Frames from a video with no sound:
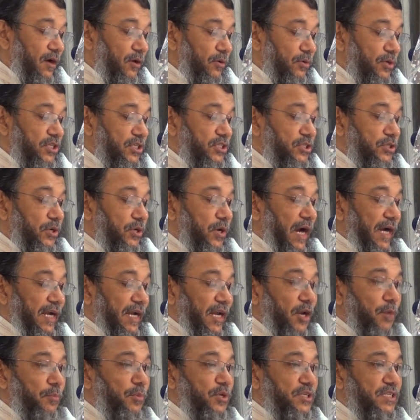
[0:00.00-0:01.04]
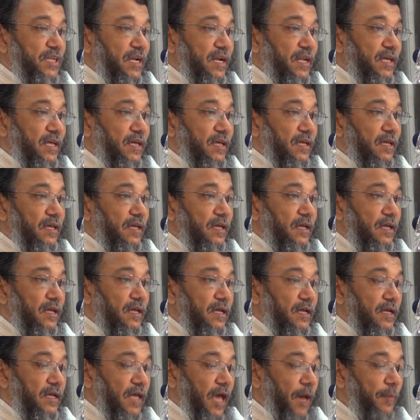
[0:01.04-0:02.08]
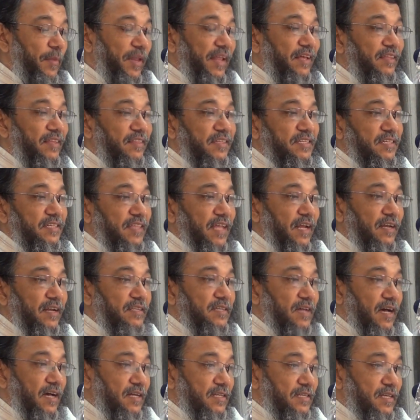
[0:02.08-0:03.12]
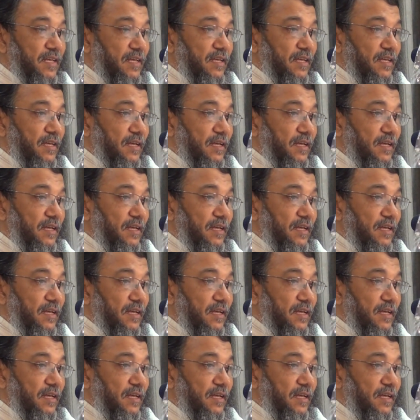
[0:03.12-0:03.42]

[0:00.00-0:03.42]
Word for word: উনিশশো সালে আমেরিকানদের সাথে একটা জাহাজে